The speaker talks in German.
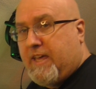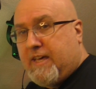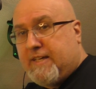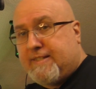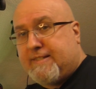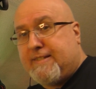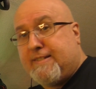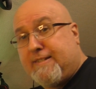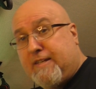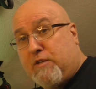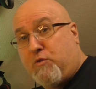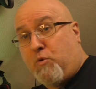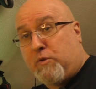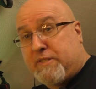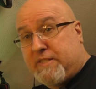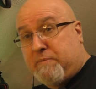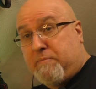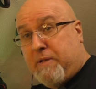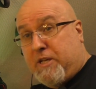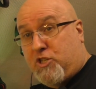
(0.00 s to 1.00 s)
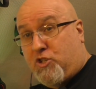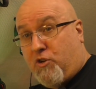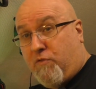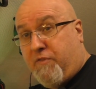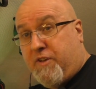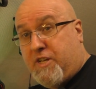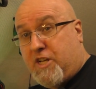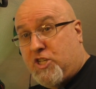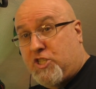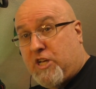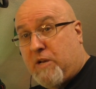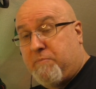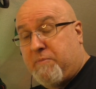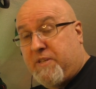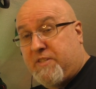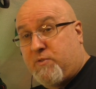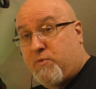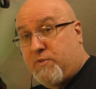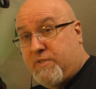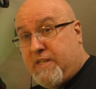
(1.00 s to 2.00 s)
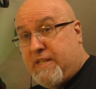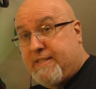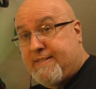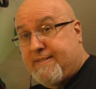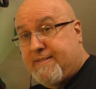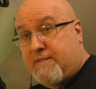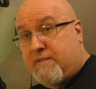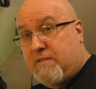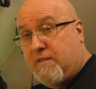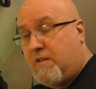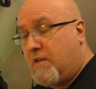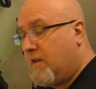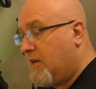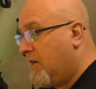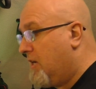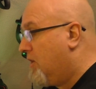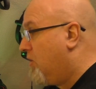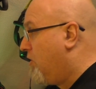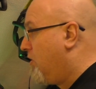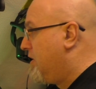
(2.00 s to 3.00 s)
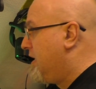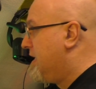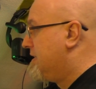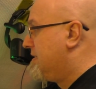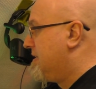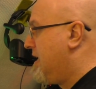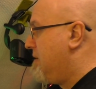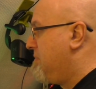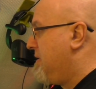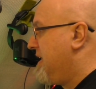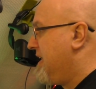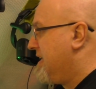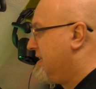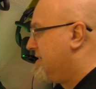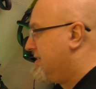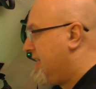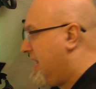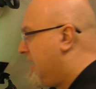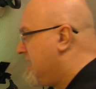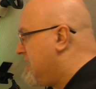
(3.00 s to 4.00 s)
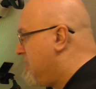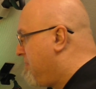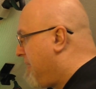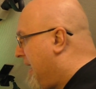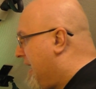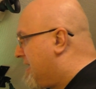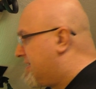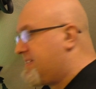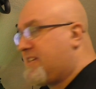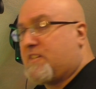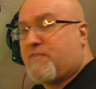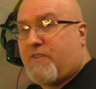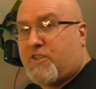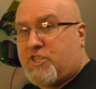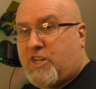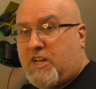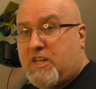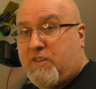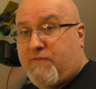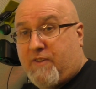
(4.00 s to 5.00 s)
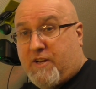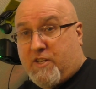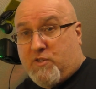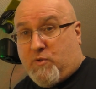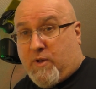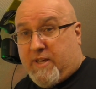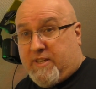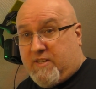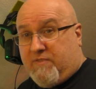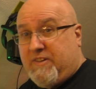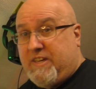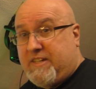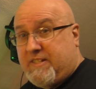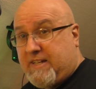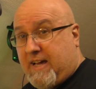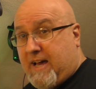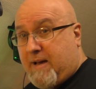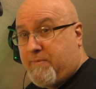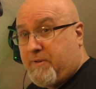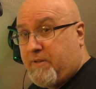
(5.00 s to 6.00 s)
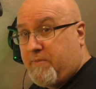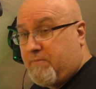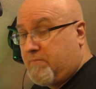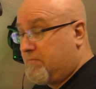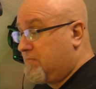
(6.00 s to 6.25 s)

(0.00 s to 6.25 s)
Erstens, sie duzen mich schon wieder, statt mich zu siezen und erzählen mir, ich sei die Basis. Wahrscheinlich, weil ich so ein Gewicht habe.